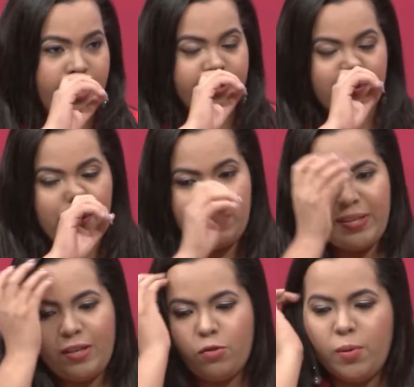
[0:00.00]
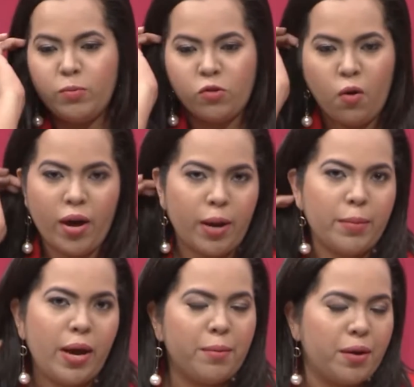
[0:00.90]
La semana pasada estuvimos con Ana
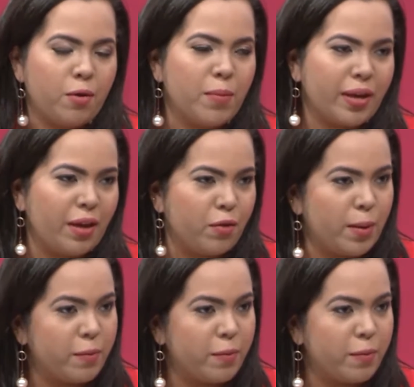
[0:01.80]
Mía Abreu, maquilladora